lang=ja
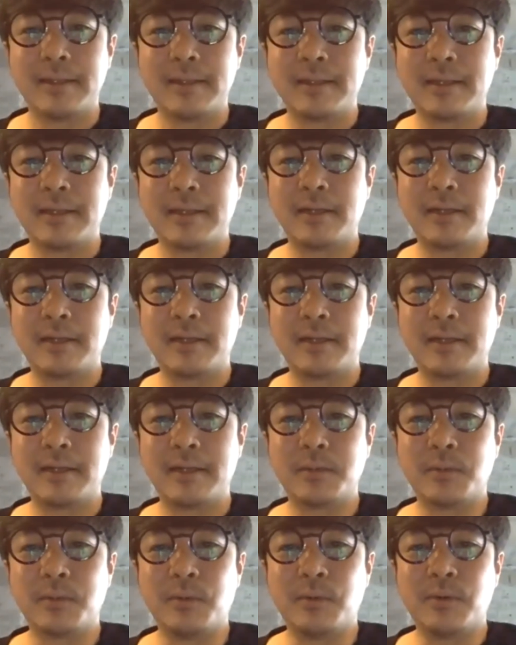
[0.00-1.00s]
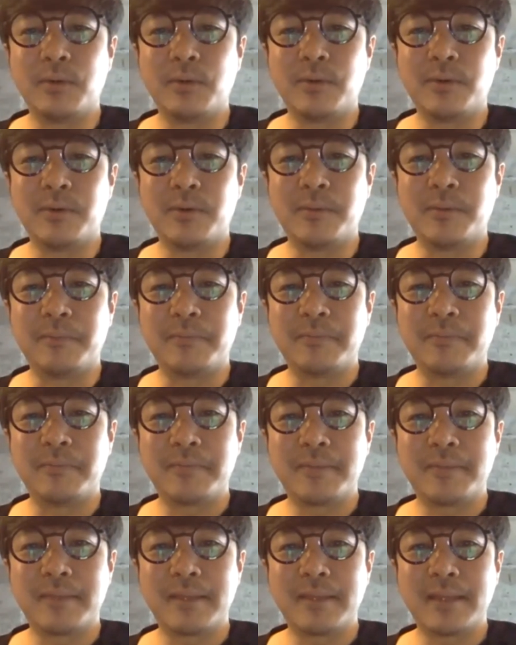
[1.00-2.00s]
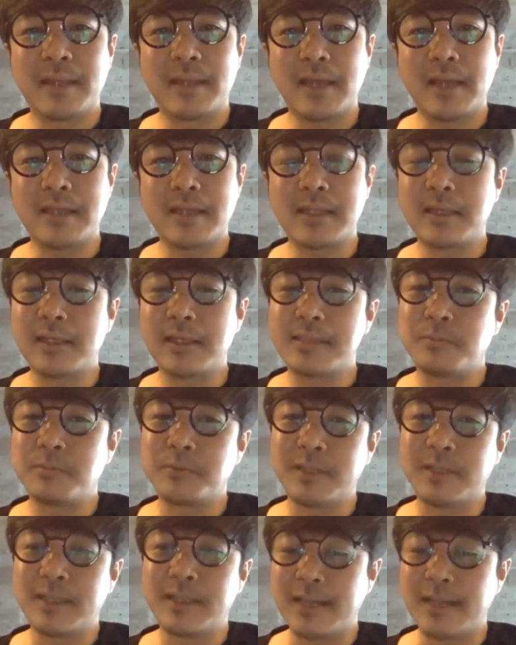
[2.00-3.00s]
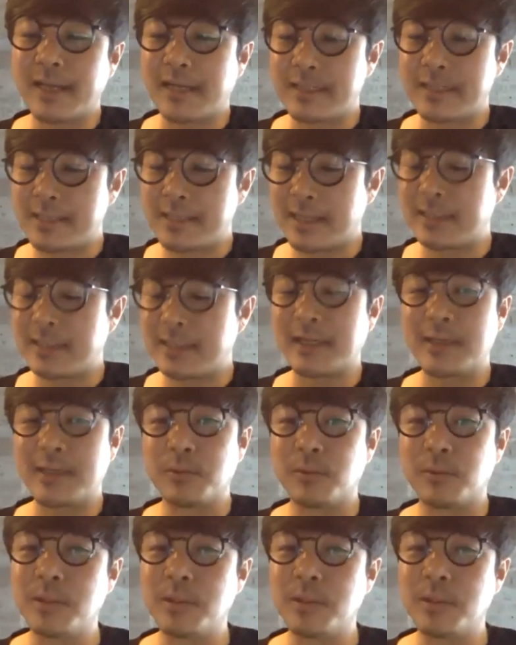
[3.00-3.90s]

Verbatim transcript: あのー、大した熱も出てない風邪なんだけど、